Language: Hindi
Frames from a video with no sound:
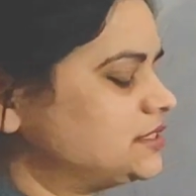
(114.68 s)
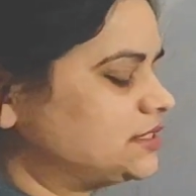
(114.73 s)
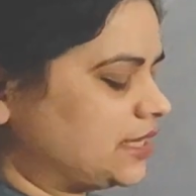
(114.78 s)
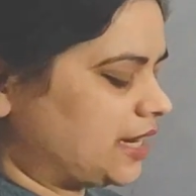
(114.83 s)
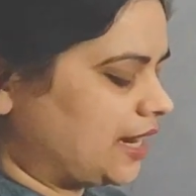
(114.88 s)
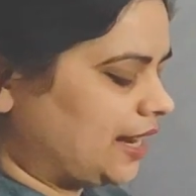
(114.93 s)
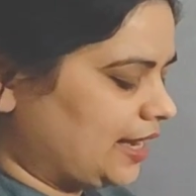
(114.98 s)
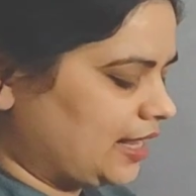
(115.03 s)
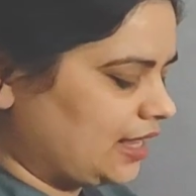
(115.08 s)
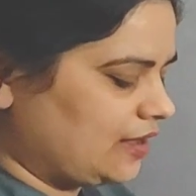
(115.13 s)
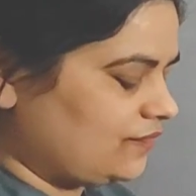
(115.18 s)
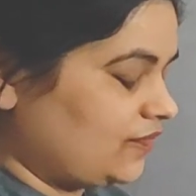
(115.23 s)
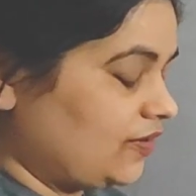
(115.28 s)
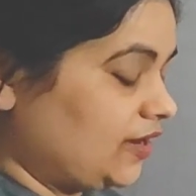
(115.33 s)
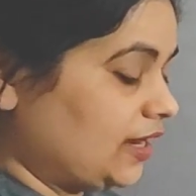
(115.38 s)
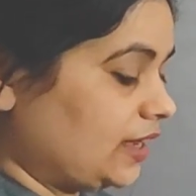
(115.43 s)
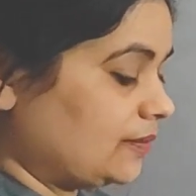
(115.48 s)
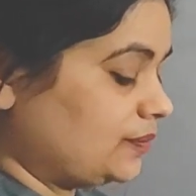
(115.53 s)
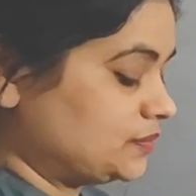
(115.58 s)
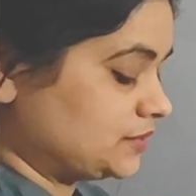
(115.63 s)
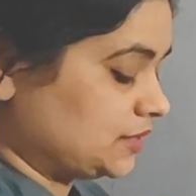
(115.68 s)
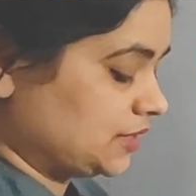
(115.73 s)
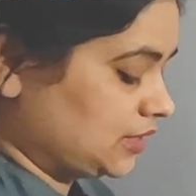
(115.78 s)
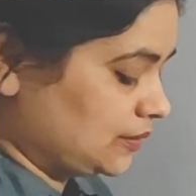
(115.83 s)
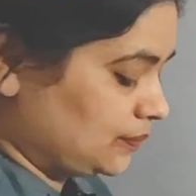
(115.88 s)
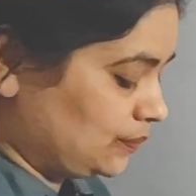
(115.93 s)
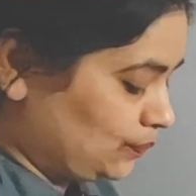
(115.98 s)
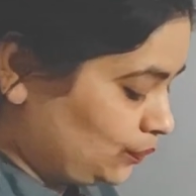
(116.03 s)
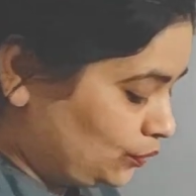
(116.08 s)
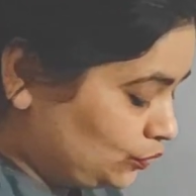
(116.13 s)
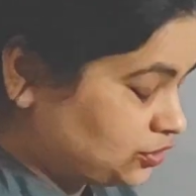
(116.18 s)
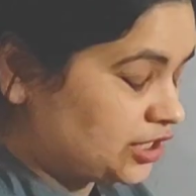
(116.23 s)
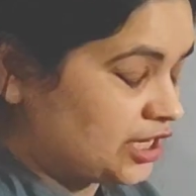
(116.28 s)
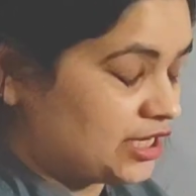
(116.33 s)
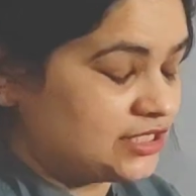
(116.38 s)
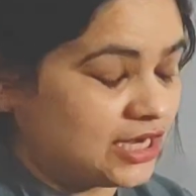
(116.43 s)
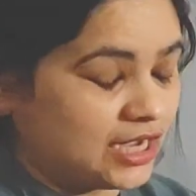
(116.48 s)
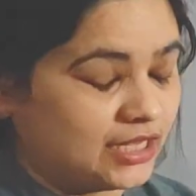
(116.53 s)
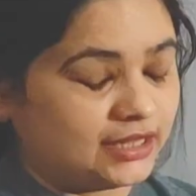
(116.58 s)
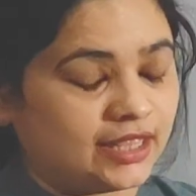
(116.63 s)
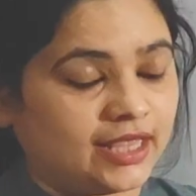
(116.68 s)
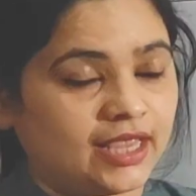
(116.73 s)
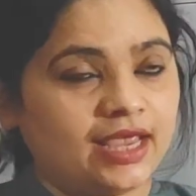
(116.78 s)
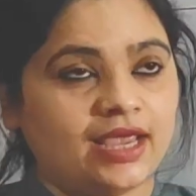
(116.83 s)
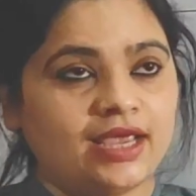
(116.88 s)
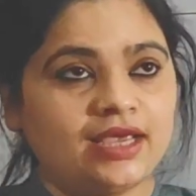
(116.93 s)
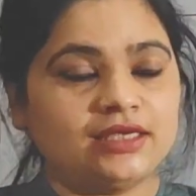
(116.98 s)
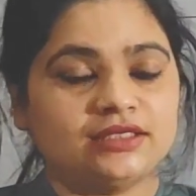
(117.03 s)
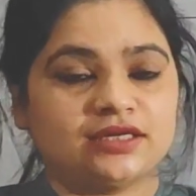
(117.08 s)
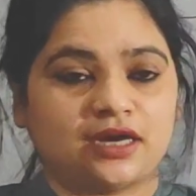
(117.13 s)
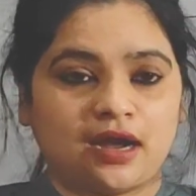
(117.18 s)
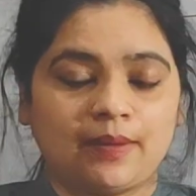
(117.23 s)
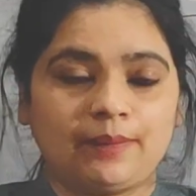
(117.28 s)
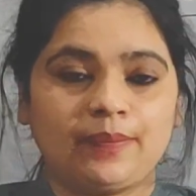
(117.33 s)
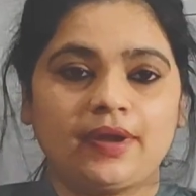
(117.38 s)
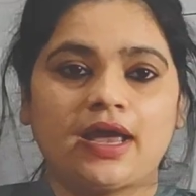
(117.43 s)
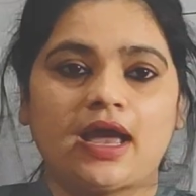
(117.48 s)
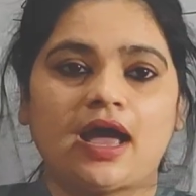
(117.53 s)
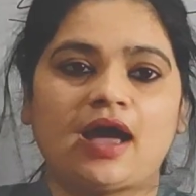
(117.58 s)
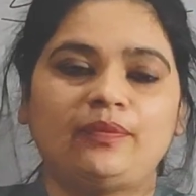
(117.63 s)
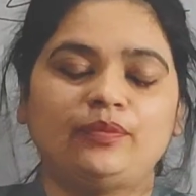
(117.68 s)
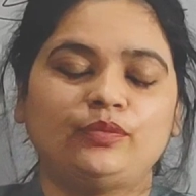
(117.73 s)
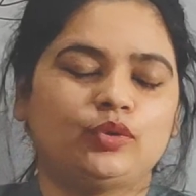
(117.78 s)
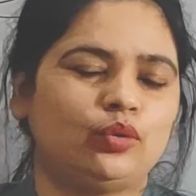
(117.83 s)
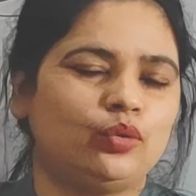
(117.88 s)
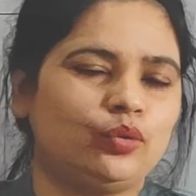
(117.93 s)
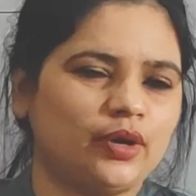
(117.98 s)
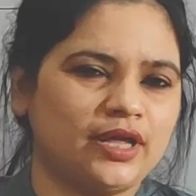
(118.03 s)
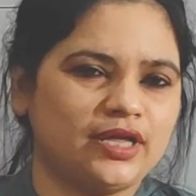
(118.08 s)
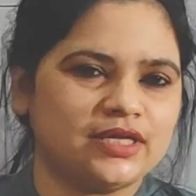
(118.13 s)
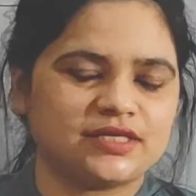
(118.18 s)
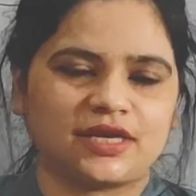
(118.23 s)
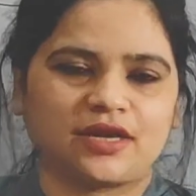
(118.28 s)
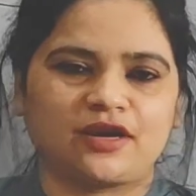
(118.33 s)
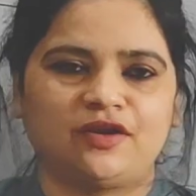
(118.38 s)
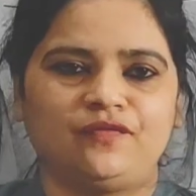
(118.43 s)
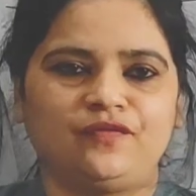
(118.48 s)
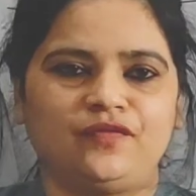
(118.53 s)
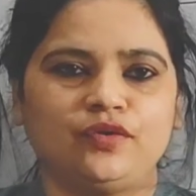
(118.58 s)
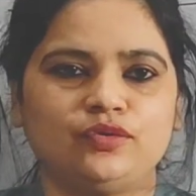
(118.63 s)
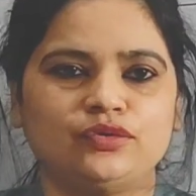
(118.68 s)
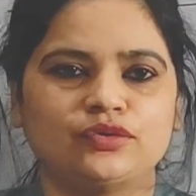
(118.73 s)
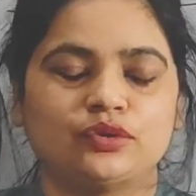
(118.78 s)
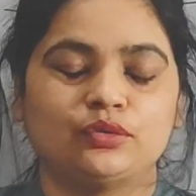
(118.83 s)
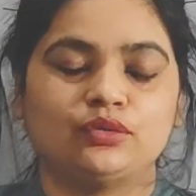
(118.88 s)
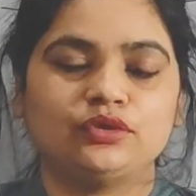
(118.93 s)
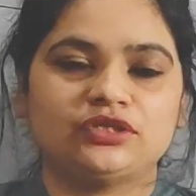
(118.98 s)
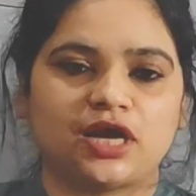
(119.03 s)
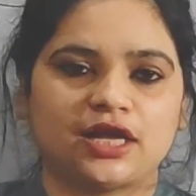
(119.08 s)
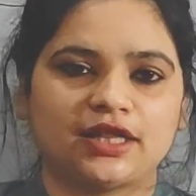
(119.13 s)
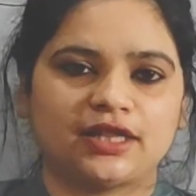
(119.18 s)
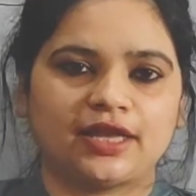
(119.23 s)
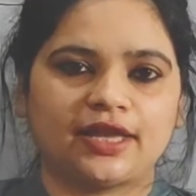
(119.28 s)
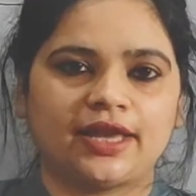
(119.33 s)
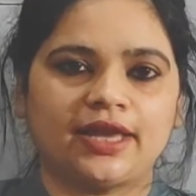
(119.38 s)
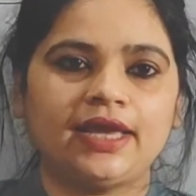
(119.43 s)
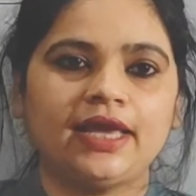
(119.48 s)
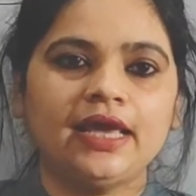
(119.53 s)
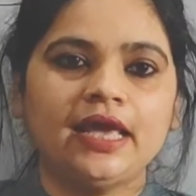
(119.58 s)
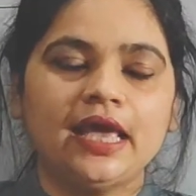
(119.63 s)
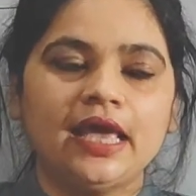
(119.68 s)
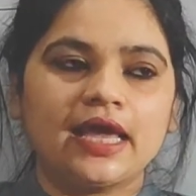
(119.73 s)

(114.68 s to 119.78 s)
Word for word: इस तरह के फिलअप्स पूछे जाते हैं जहाँ पे आप थोड़े से कंफ्यूज हो जाते हैं